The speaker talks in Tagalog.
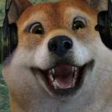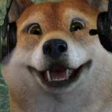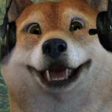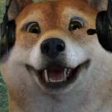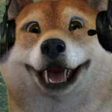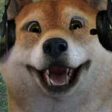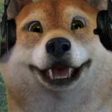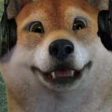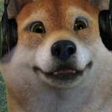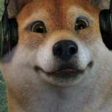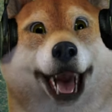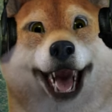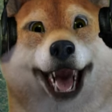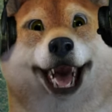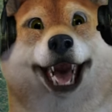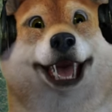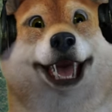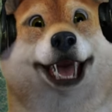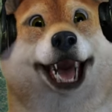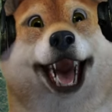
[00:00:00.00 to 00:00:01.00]
bye!
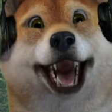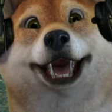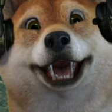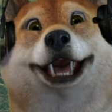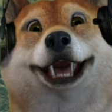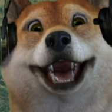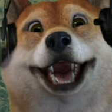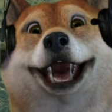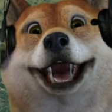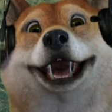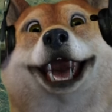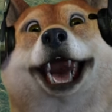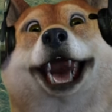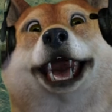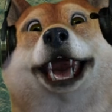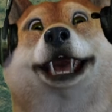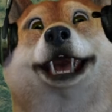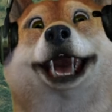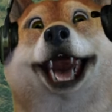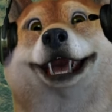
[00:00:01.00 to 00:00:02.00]
And kita-kita na lang tayo
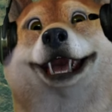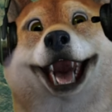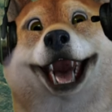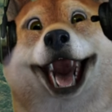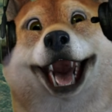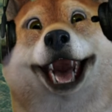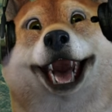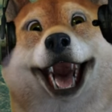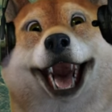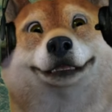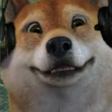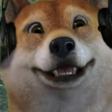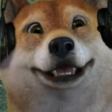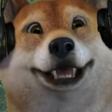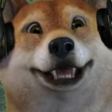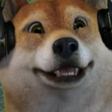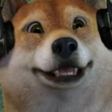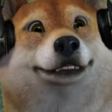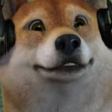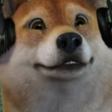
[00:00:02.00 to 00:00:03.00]
sa aking live stream.
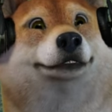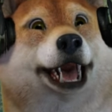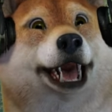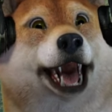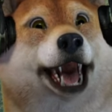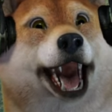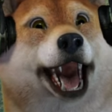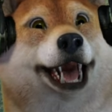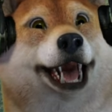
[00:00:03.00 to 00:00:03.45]
Okay?